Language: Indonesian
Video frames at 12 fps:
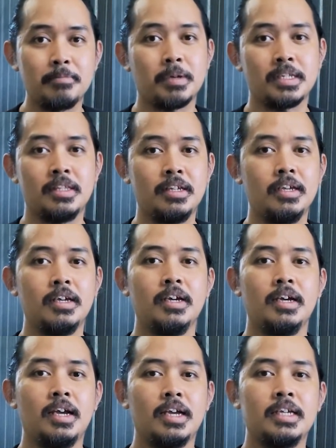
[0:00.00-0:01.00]
pasti
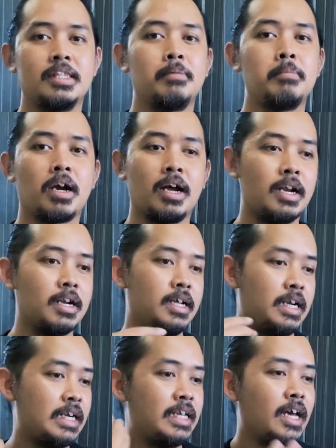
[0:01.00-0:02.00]
kita bakal
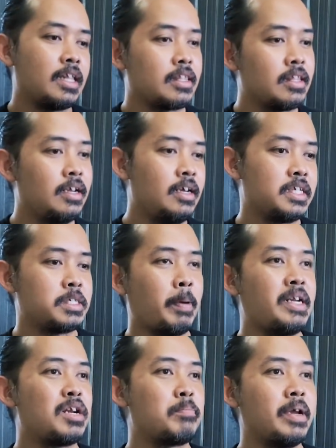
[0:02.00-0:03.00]
lihat
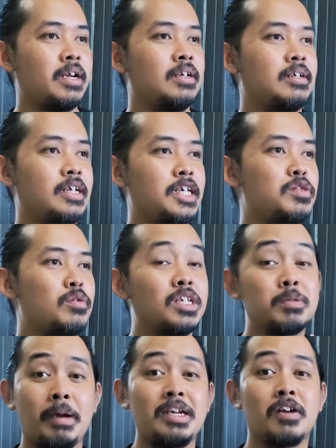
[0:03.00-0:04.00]
Spider-Man Into the
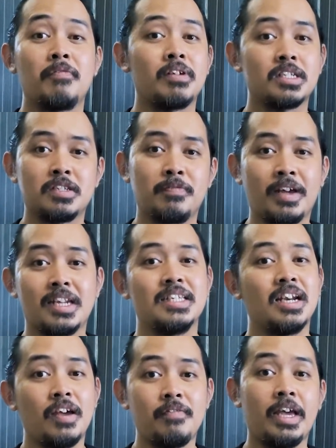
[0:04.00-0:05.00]
Spider-Verse versi
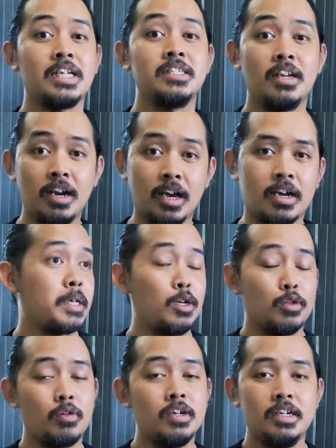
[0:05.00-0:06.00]
live action lah pas
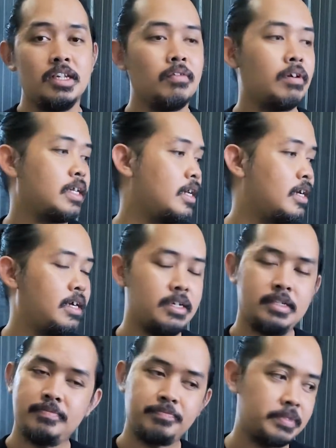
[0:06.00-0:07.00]
nonton ini wah
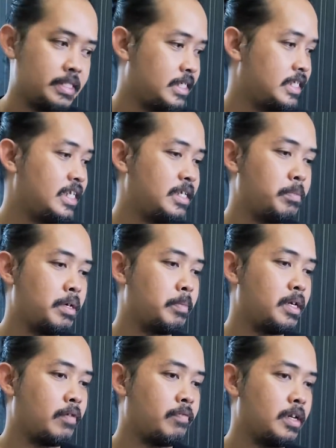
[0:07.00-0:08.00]
gila ini
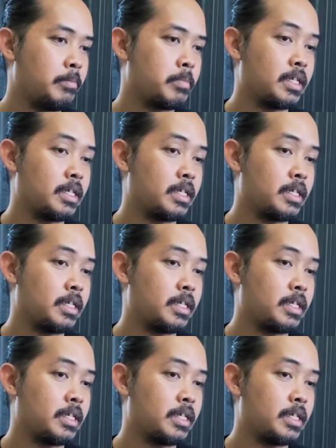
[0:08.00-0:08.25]
benar-benar film